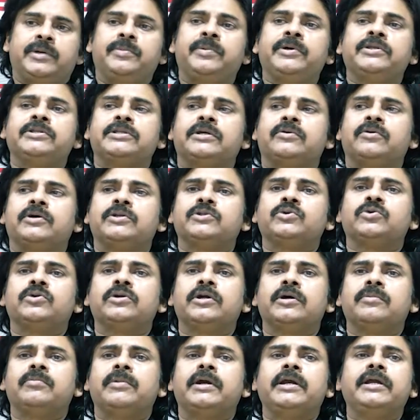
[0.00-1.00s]
అయిపోయిన తర్వాత
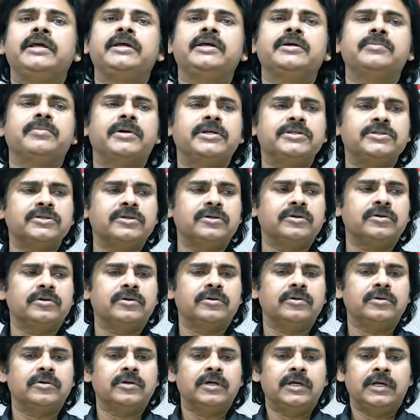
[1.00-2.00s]
కూడా మళ్ళీ ఇంక మధ్యలో
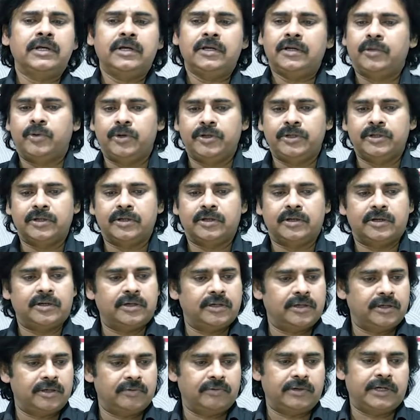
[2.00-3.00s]
పోయిన
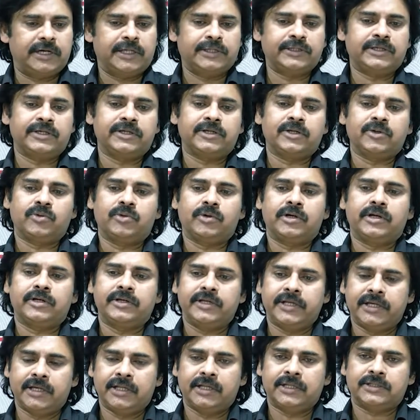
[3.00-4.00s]
వాళ్ళందరికీ కూడా
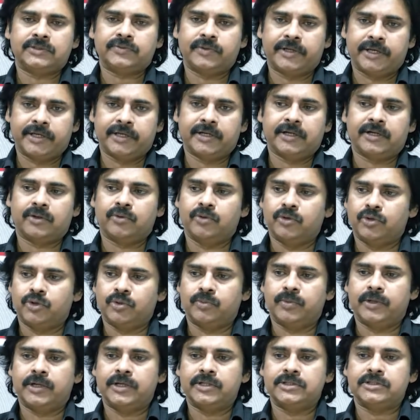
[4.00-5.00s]
నేనే స్వయంగా కోటి
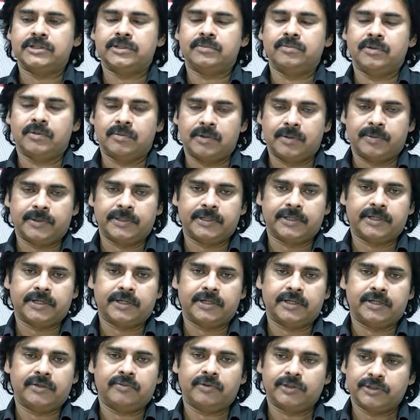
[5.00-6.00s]
రూపాయలు ఇచ్చి బీమా
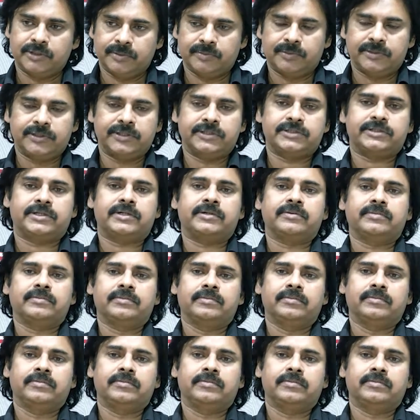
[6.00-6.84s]
పథకాన్ని వర్తింపజేశాను